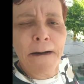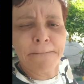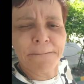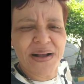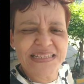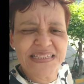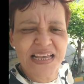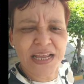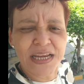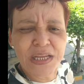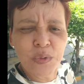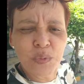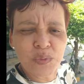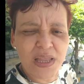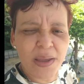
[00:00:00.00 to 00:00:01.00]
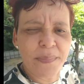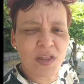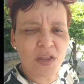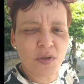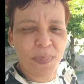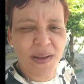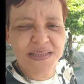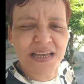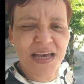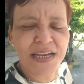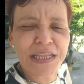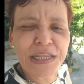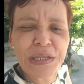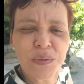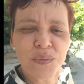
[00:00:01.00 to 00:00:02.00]
passarinho, terminal de
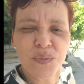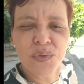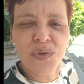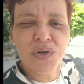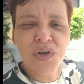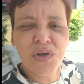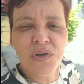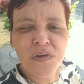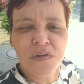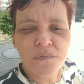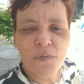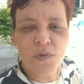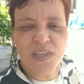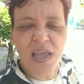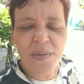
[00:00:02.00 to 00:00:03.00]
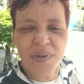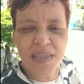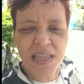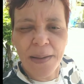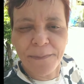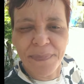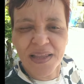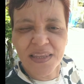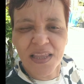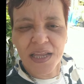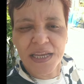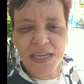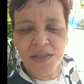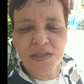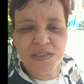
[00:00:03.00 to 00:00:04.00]
passarinho, vou terminar a
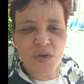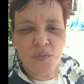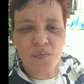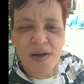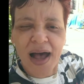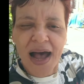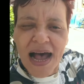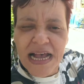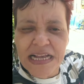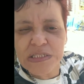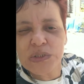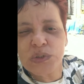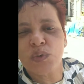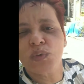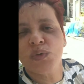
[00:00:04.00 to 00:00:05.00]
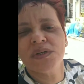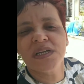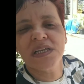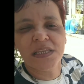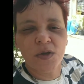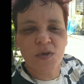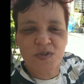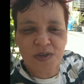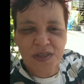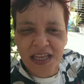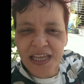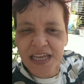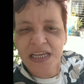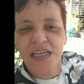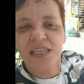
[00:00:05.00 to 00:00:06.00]
padaria do seu Vasco, que Deus o
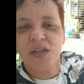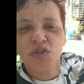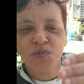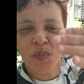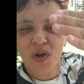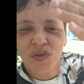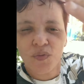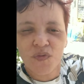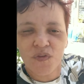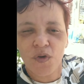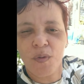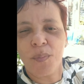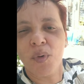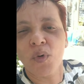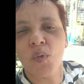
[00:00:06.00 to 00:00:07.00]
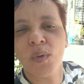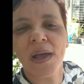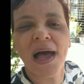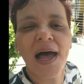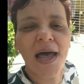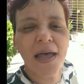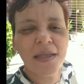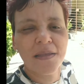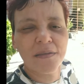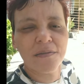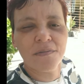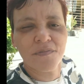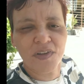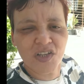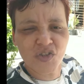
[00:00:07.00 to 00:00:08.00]
tenha, que Deus bota o seu em bom lugar.
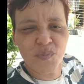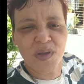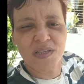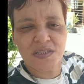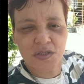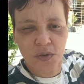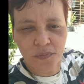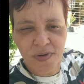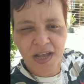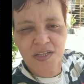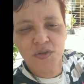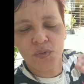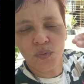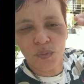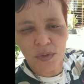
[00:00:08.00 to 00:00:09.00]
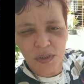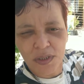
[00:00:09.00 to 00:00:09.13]
Felizmente seu Vasco